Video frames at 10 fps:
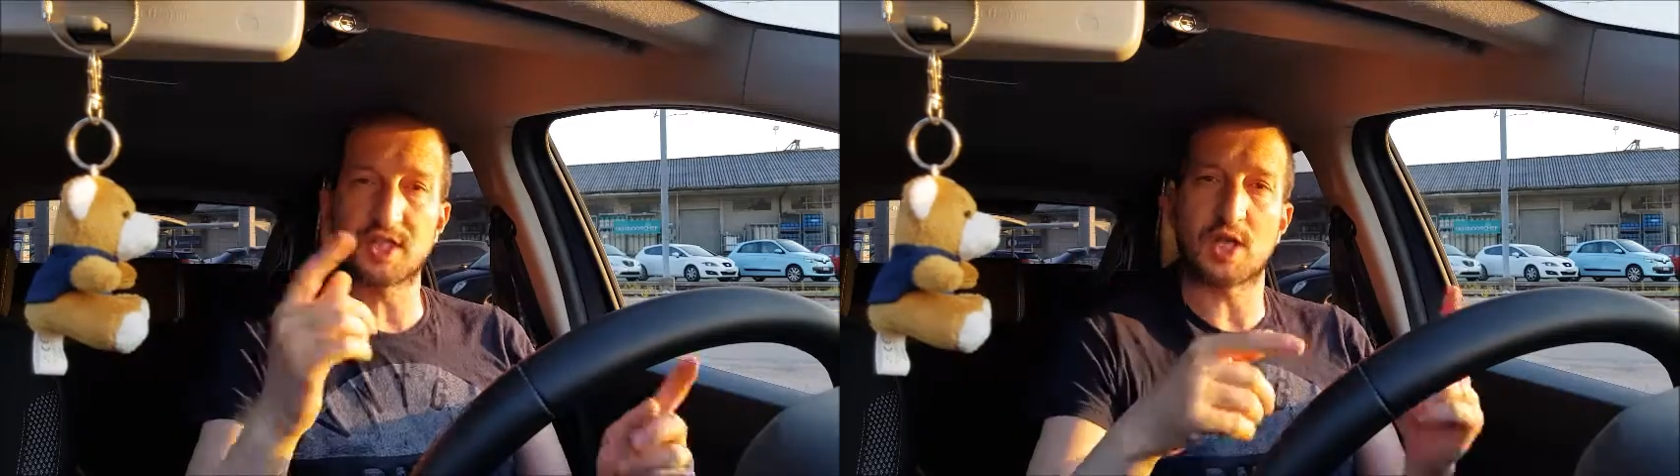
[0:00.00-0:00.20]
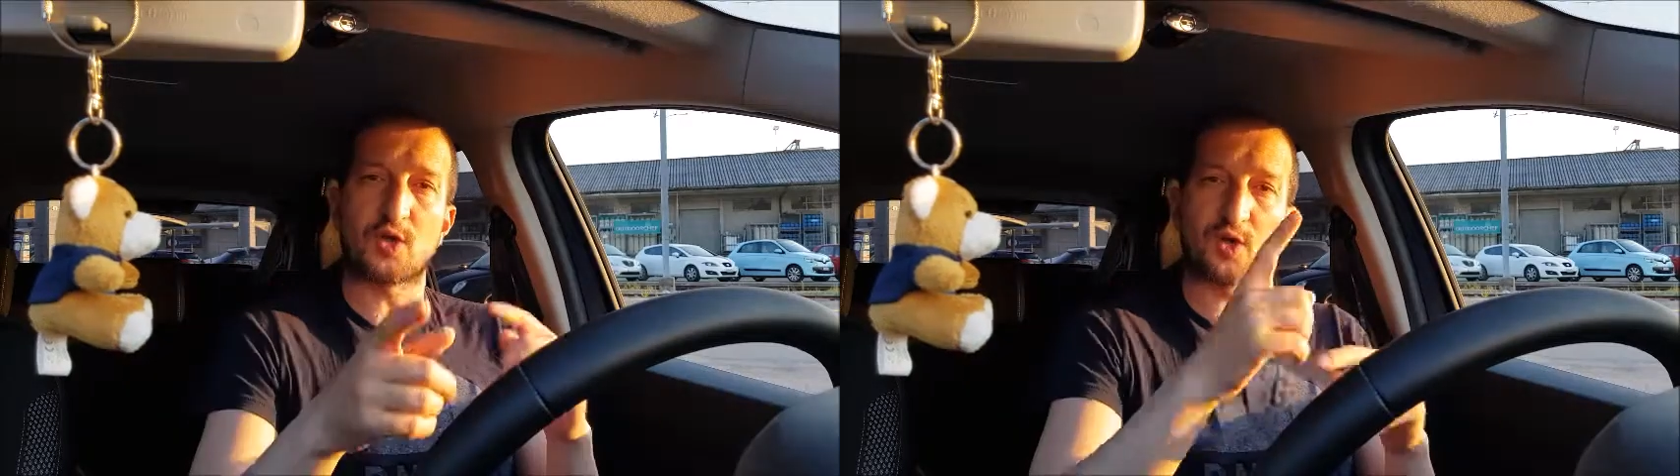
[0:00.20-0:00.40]

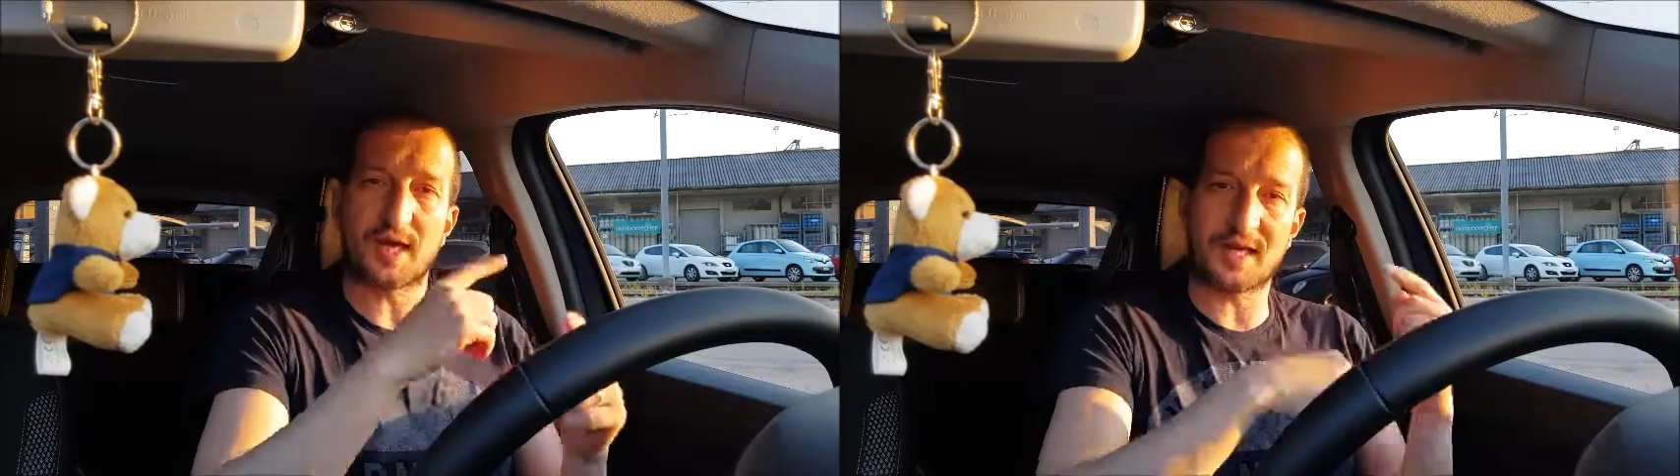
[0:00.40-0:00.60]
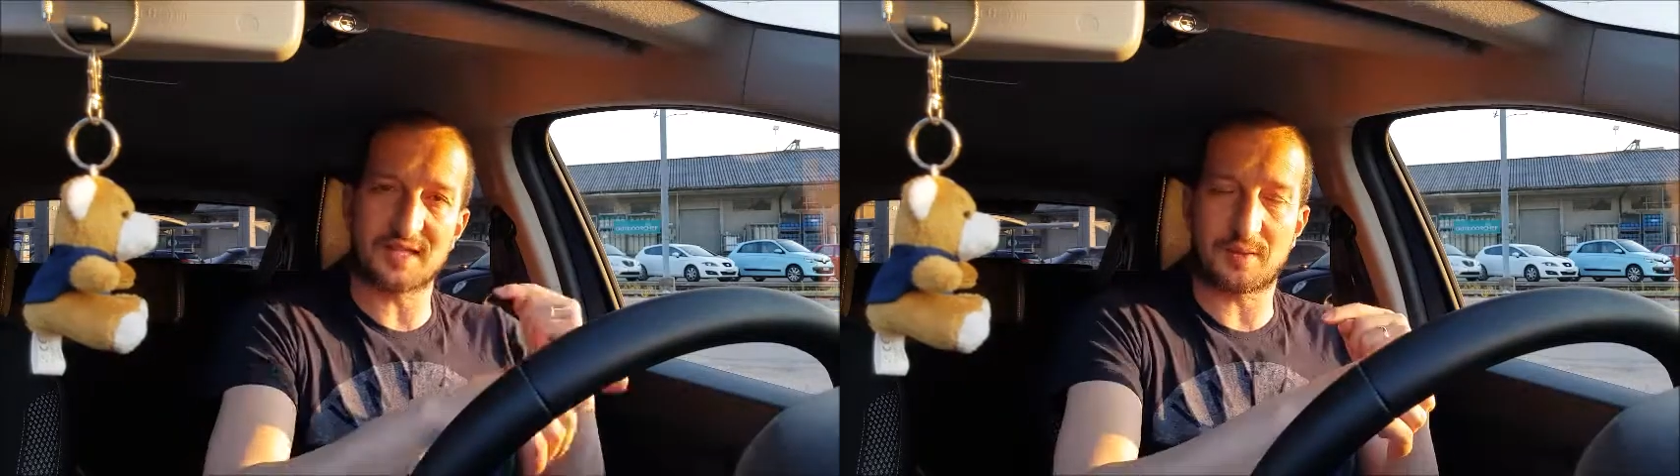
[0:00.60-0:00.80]
qui est une
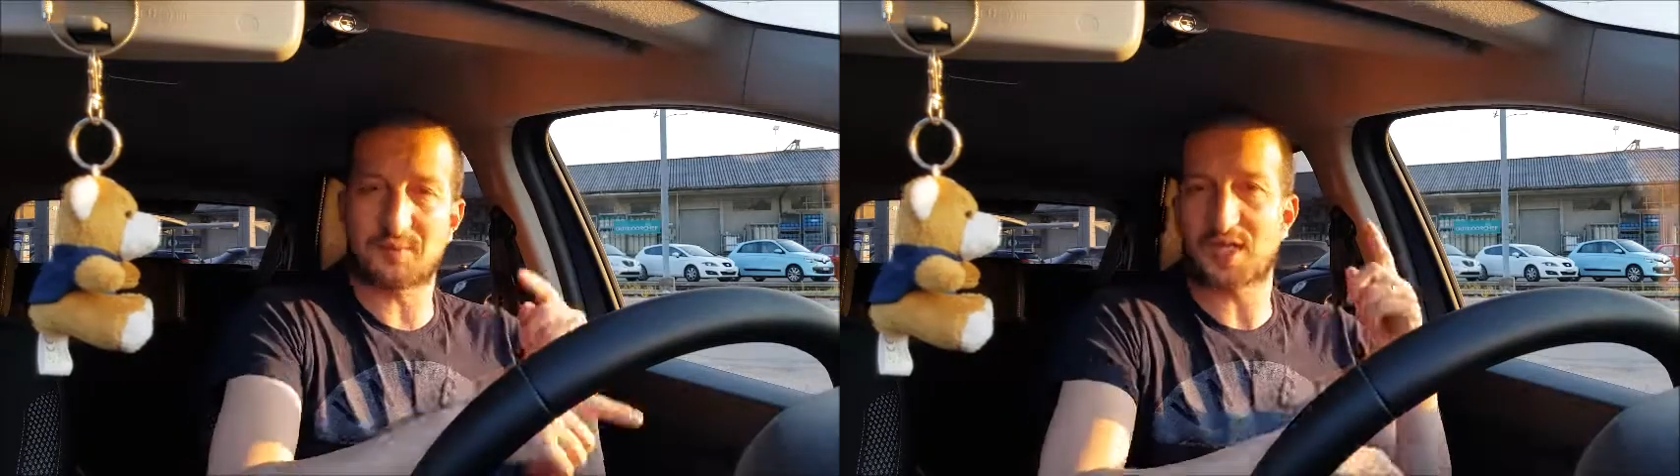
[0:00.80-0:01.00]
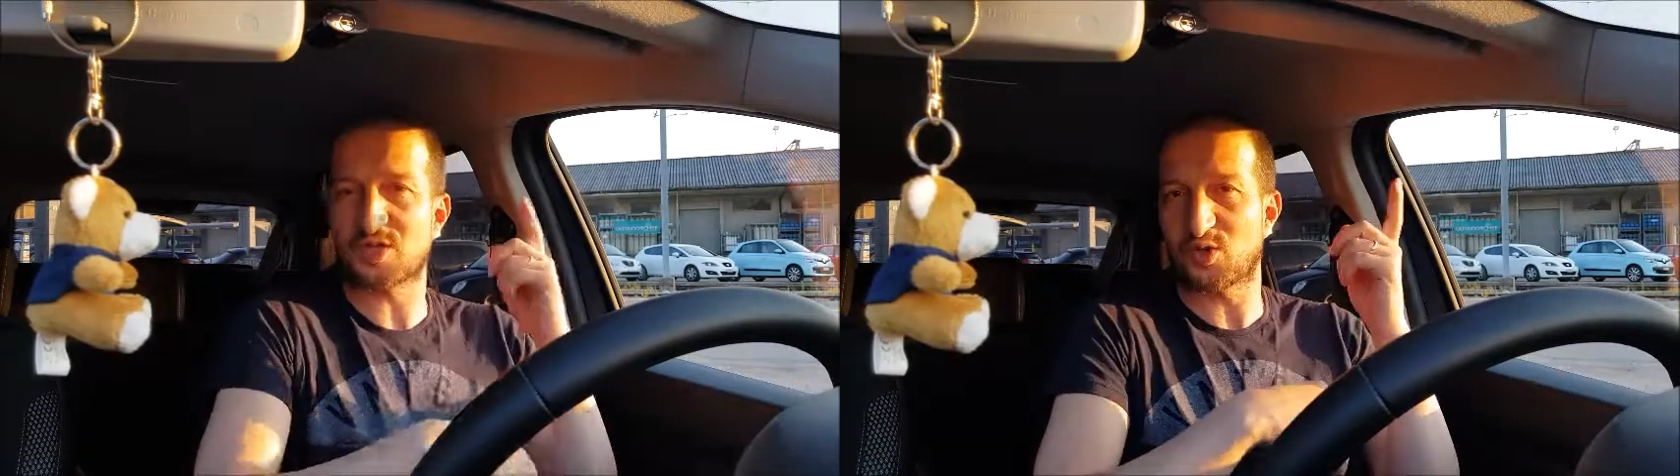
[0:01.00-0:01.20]

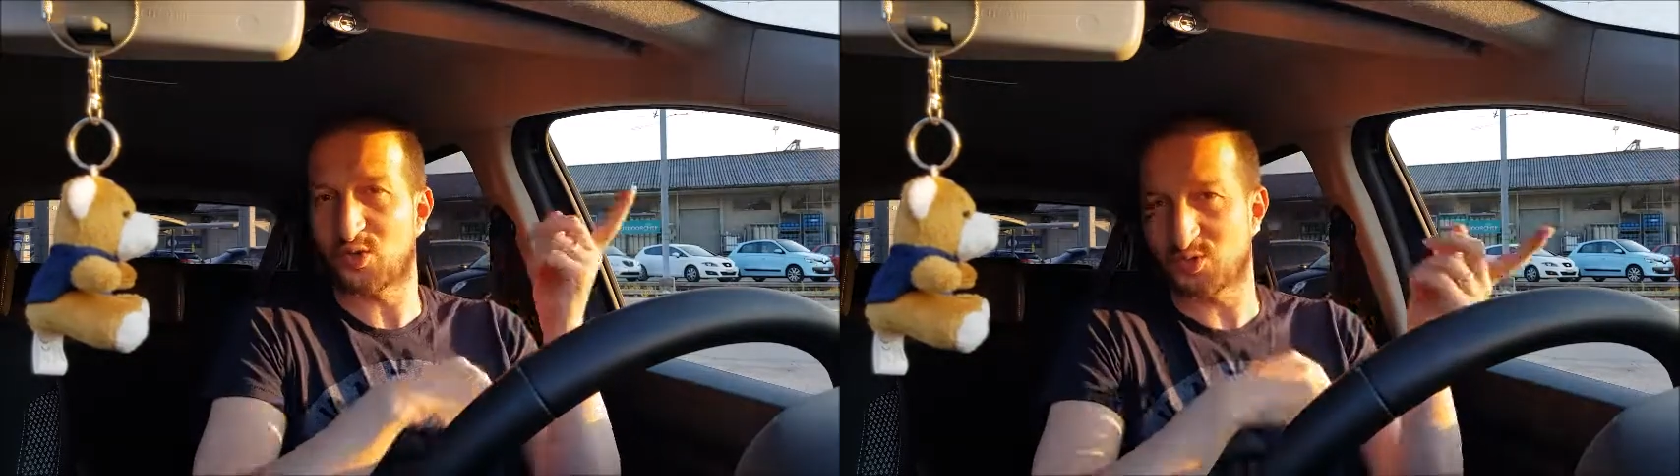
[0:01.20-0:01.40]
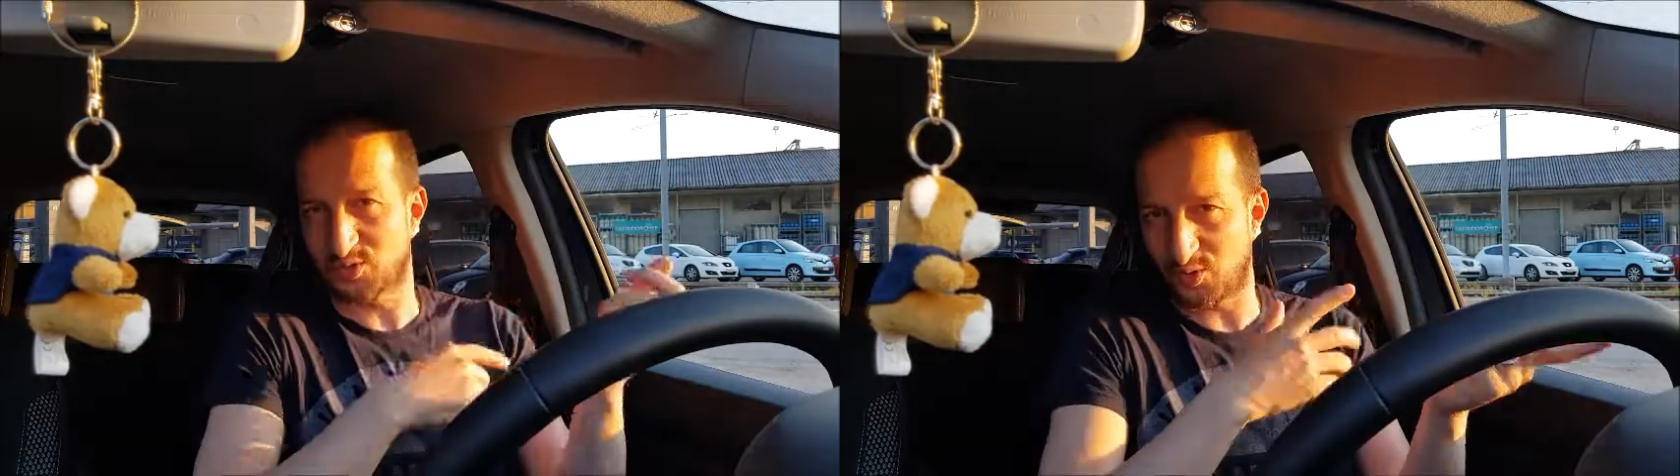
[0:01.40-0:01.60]

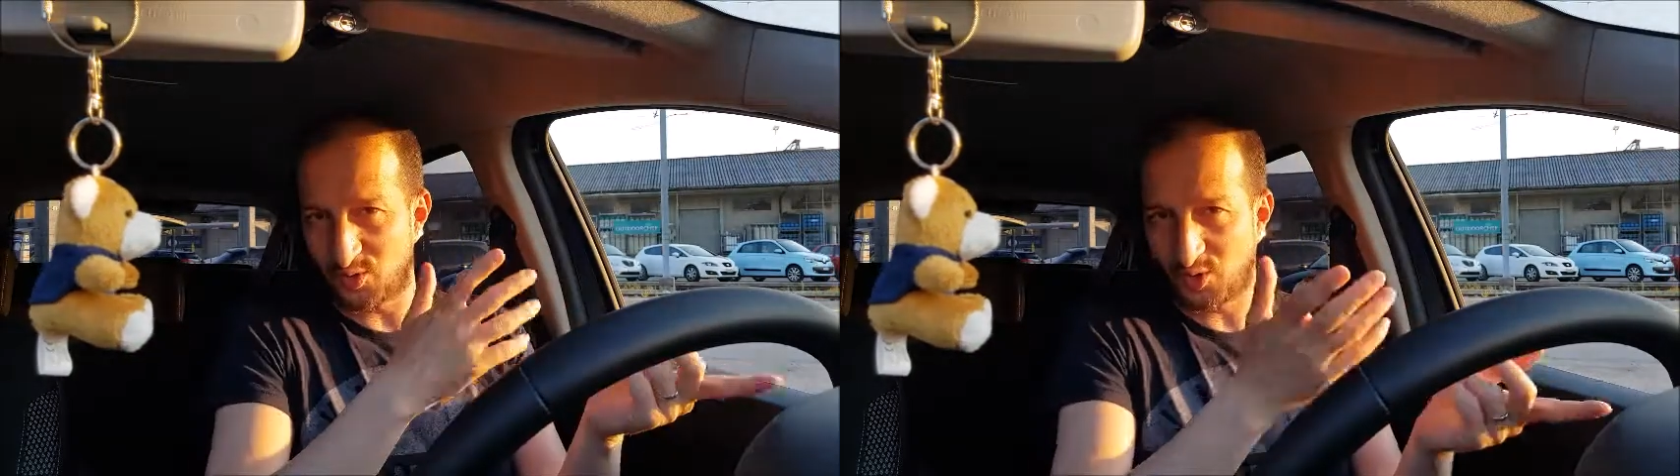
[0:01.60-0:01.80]
réadaptation du